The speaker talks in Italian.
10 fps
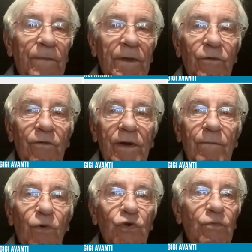
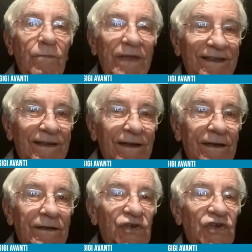dovremmo
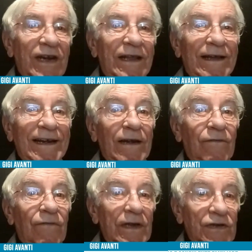smettere di cercare la
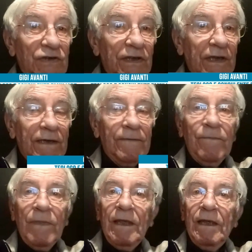felicità
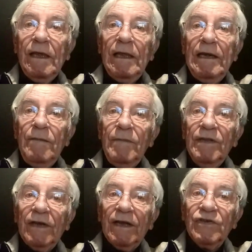e
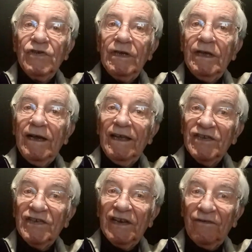limitarci a
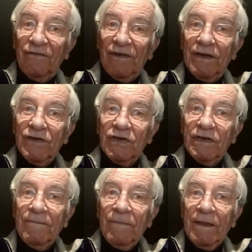essere
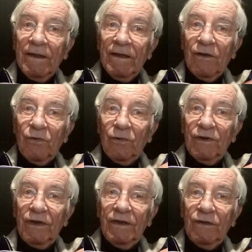felici. Ecco,
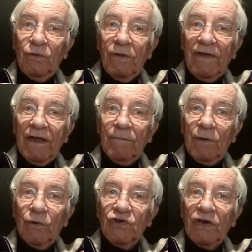i, i due
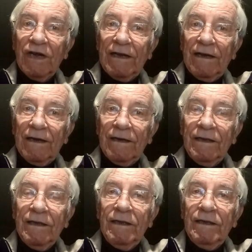verbi, no? cercare
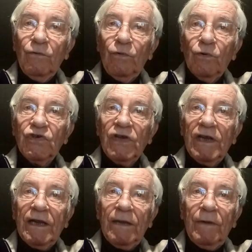uno
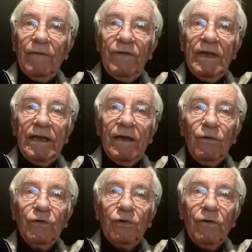cerca ma finché
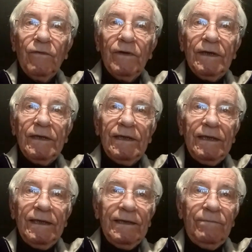non trova
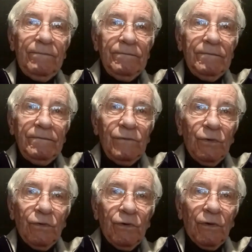eh,
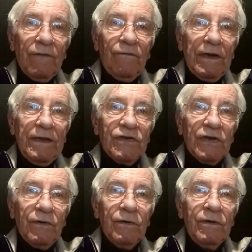non, non, è
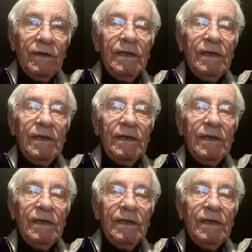felice, no?